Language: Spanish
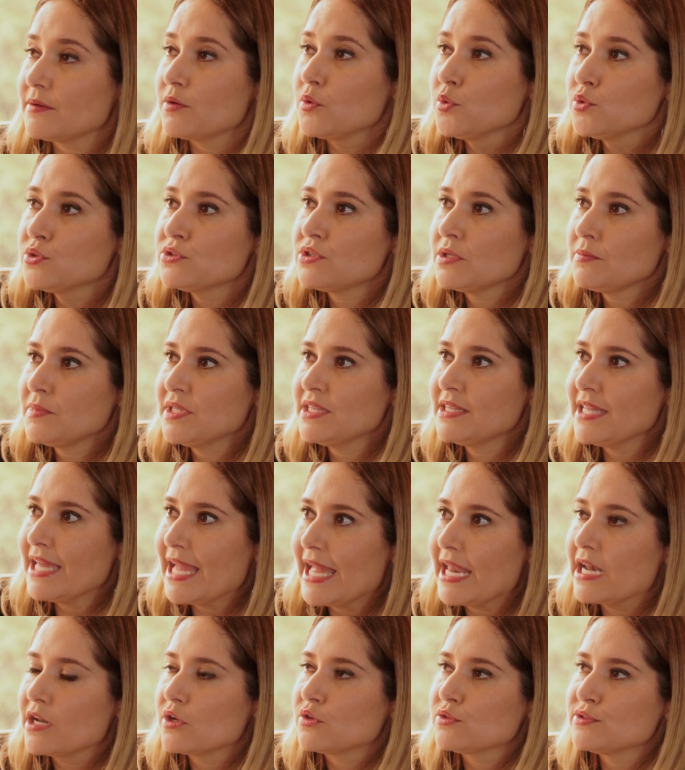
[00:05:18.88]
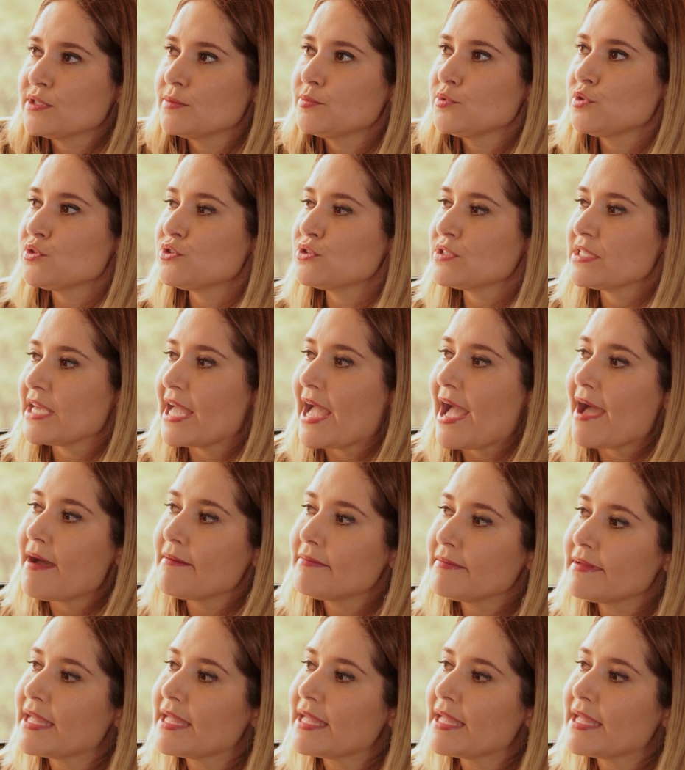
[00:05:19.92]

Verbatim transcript: justamente el concepto se ha